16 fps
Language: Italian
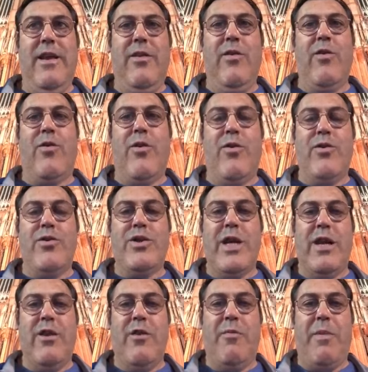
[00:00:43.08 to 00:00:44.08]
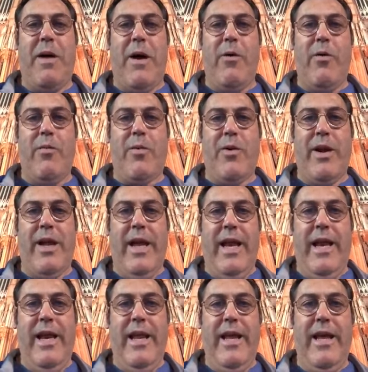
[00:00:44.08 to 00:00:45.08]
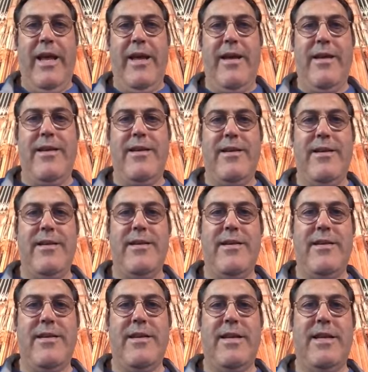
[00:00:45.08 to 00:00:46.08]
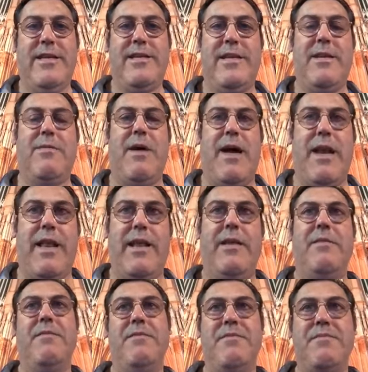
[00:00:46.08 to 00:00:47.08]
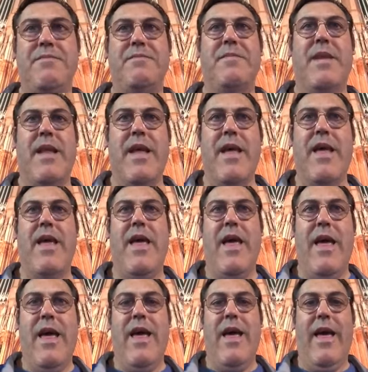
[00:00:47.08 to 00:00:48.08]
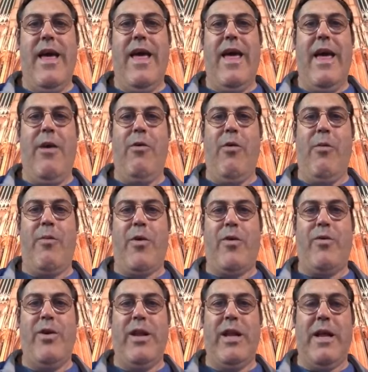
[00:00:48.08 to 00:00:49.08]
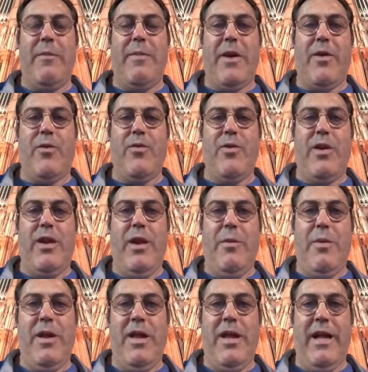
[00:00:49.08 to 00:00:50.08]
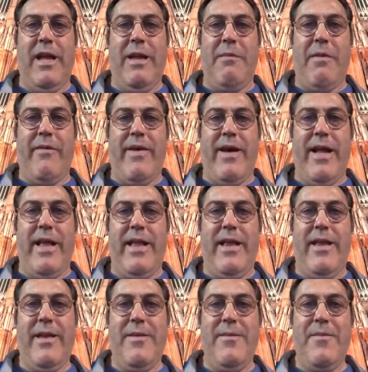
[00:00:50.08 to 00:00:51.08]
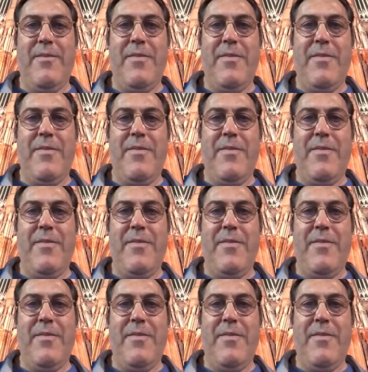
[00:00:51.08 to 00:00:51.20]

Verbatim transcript: non conoscendo Paolo Brunelli dissi guarda è un'opportunità per tutti quindi andiamo avanti